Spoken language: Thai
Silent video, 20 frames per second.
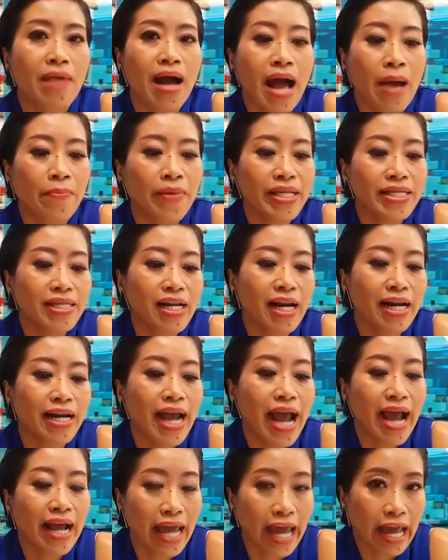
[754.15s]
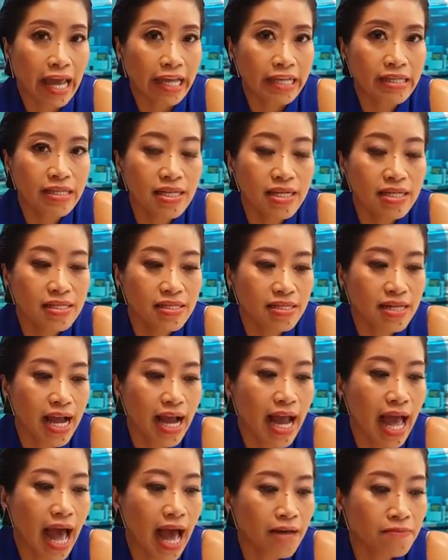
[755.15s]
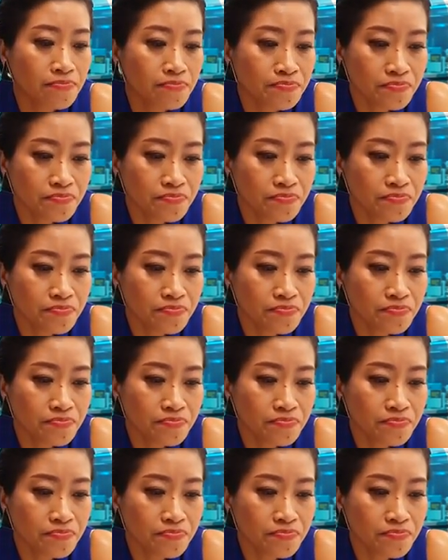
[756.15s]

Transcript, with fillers: มาพิจารณาเคสหนึ่งนะคะ